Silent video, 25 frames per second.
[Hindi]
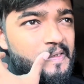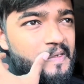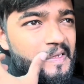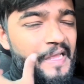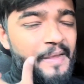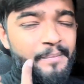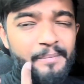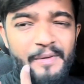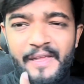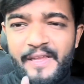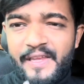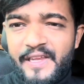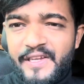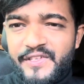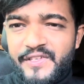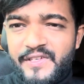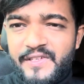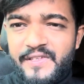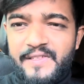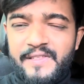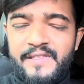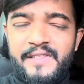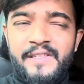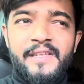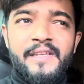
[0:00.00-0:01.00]

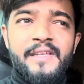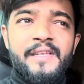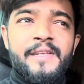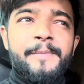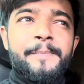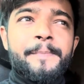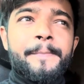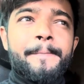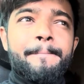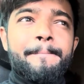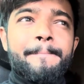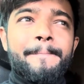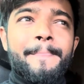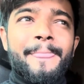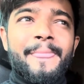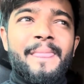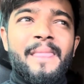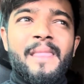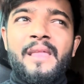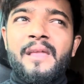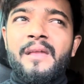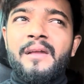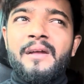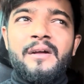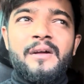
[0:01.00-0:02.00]
एप्लीकेशंस दी
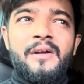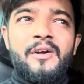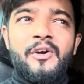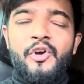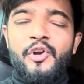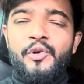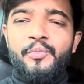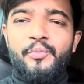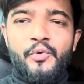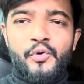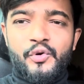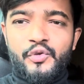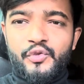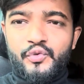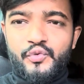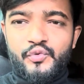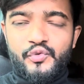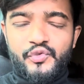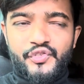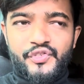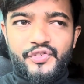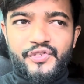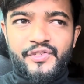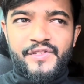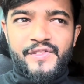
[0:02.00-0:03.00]
और बहुत
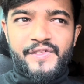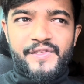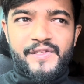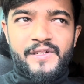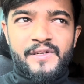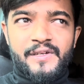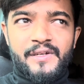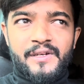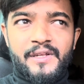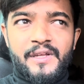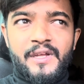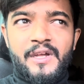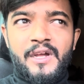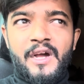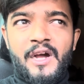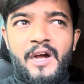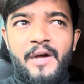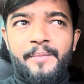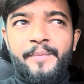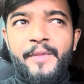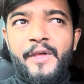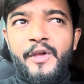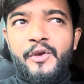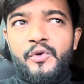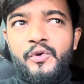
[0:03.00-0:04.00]
कुछ चीज़ें करी अब
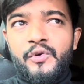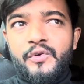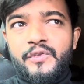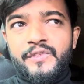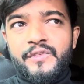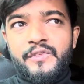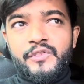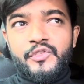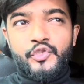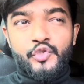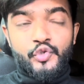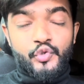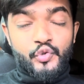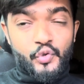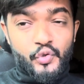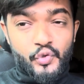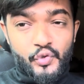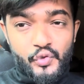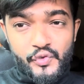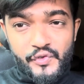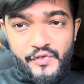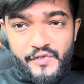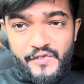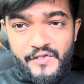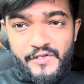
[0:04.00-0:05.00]
देखो
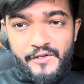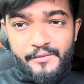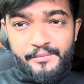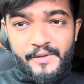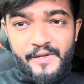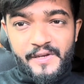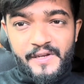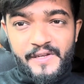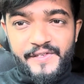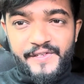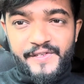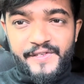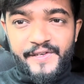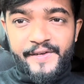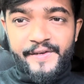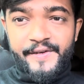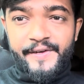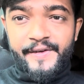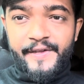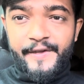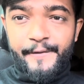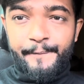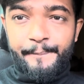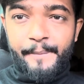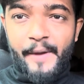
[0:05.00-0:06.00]
जो ज़मीनें शहर
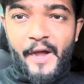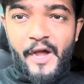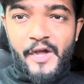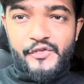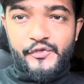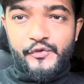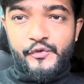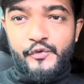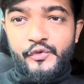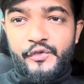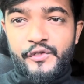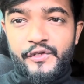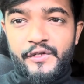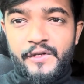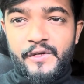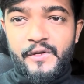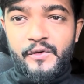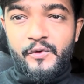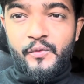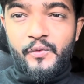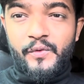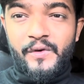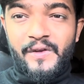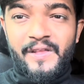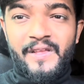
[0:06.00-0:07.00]
के पास होती है
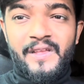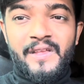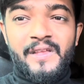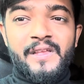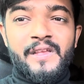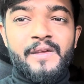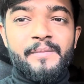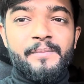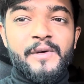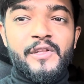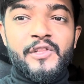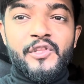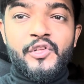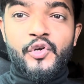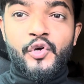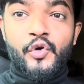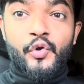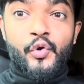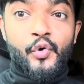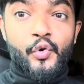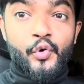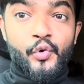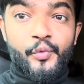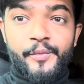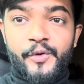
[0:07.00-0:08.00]
उनकी कीमत
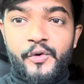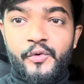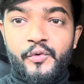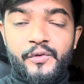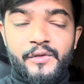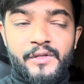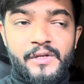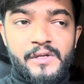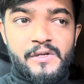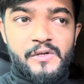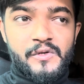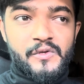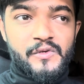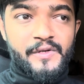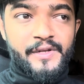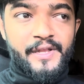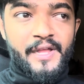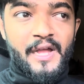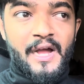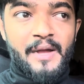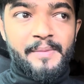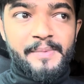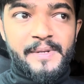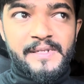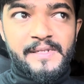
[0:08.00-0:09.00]
करोड़ों में होती है और
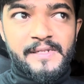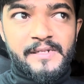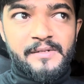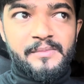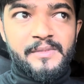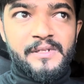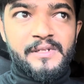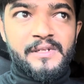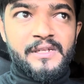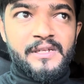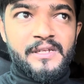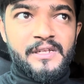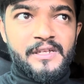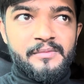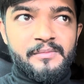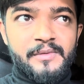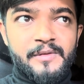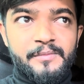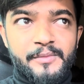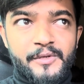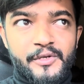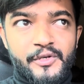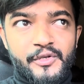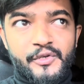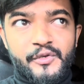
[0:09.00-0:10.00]
यहाँ पे ज़मीन की कीमत
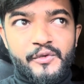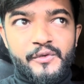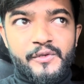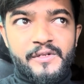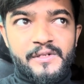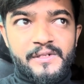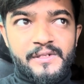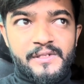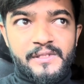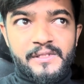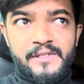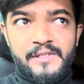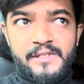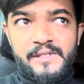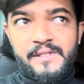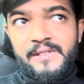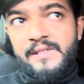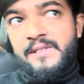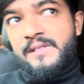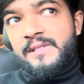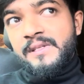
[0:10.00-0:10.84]
पर्टिकुलरली दिस